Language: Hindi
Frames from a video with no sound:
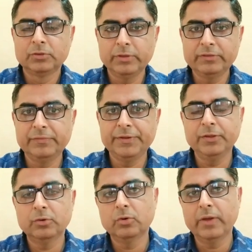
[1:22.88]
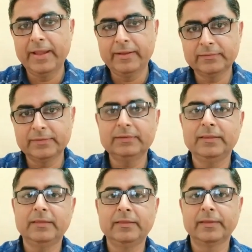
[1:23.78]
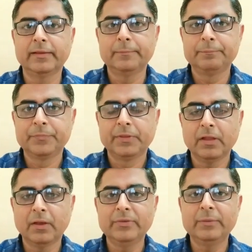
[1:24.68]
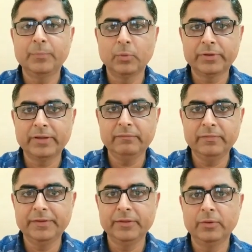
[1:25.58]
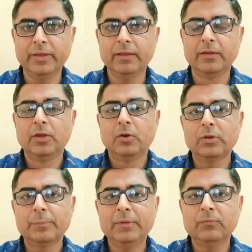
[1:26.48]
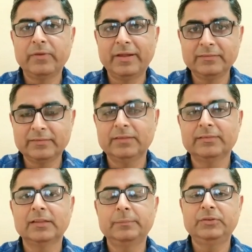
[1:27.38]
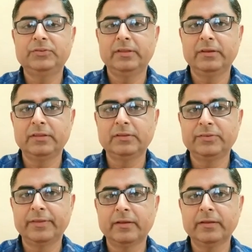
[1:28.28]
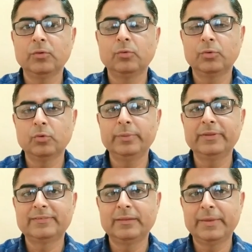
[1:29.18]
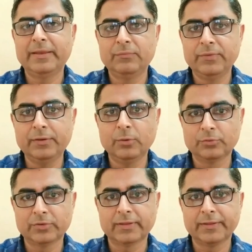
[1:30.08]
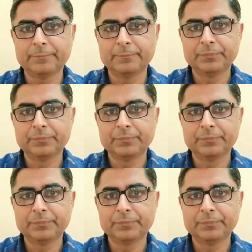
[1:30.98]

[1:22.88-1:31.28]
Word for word: तो इस वीडियो को एंड तक देखिएगा काफ़ी इंपॉर्टेंट वीडियो है और अपने फ्रेंड्स के साथ भी शेयर कीजिएगा कि उनको भी इससे बेनिफिट हो सके